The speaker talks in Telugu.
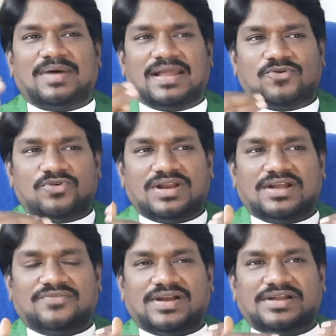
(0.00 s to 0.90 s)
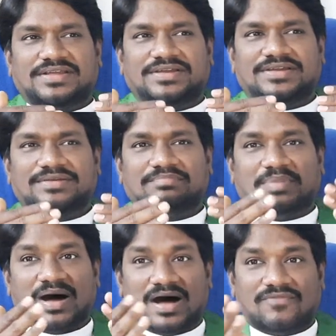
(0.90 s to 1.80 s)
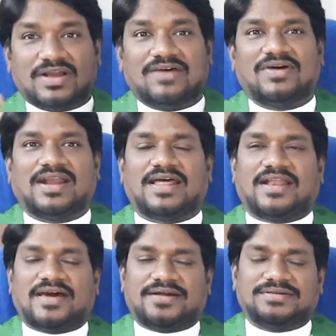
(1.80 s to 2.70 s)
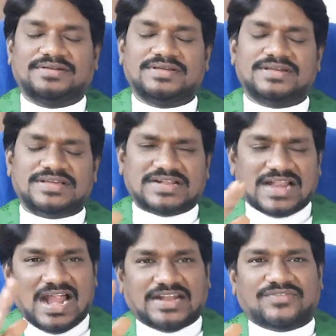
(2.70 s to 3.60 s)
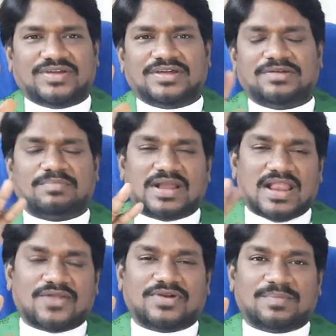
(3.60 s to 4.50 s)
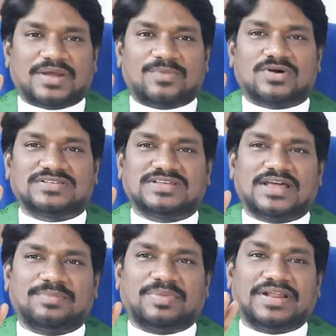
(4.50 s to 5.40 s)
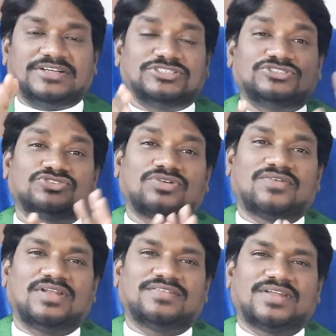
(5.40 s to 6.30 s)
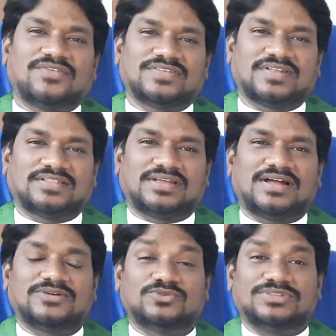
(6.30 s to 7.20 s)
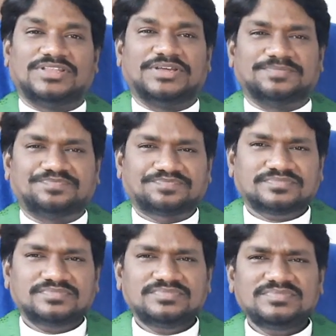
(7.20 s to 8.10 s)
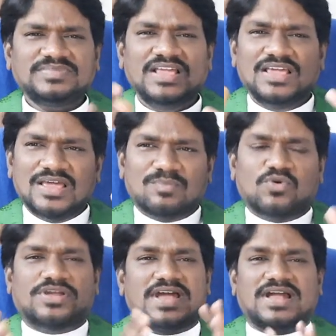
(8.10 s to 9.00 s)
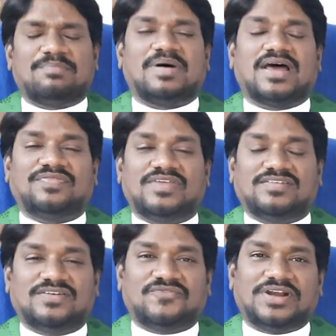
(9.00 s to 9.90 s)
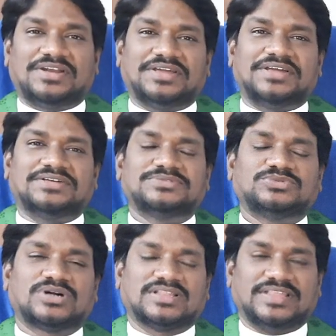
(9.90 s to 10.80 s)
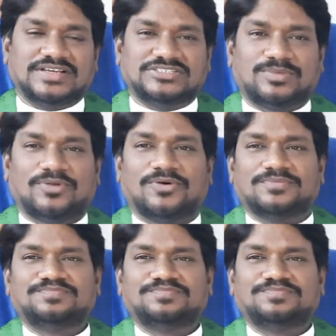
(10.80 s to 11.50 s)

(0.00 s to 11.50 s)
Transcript: మనకున్నటువంటి భావన వలన ఇట్లాంటివి మనల్ని కూడా మనం ఒకసారి పరీక్షించుకునవలసిన అవసరత ఉంది ముఖ్యంగా భారతదేశం వంటి ఒక దేశంలో